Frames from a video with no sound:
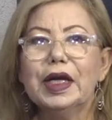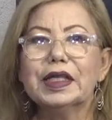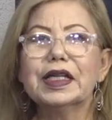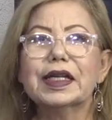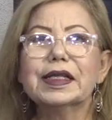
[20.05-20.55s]

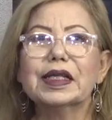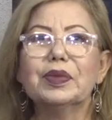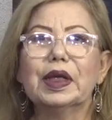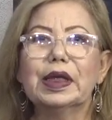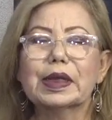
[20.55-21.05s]

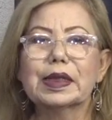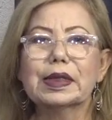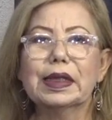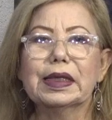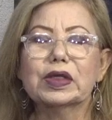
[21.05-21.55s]
Jensi
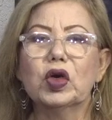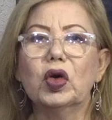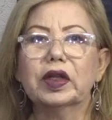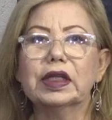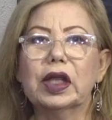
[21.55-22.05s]
Meneses, quien es
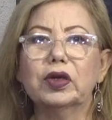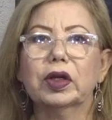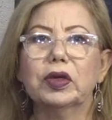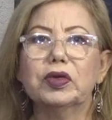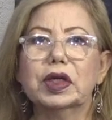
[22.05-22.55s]

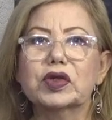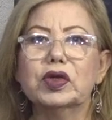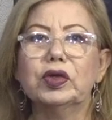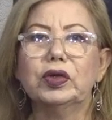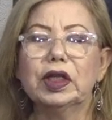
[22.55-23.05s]
coordinador de
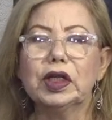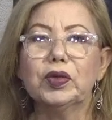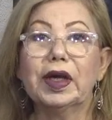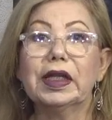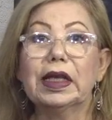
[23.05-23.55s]
Educación
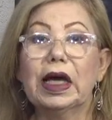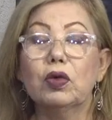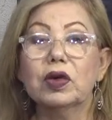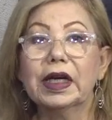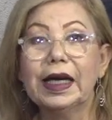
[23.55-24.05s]
Continua de
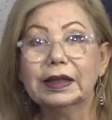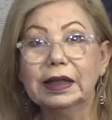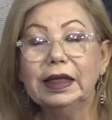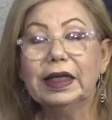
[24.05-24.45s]
la UCAT.